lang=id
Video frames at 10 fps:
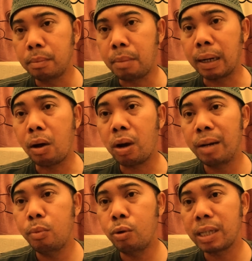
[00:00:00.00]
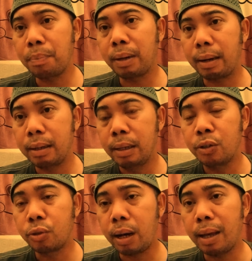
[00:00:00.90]
maka orang yang mengucapkan
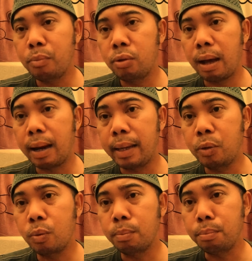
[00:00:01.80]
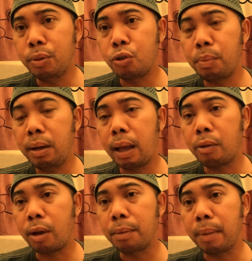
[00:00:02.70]
Salamun alaikum
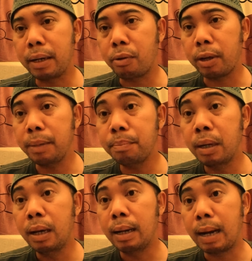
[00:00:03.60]
bismillahirrahmanirrahim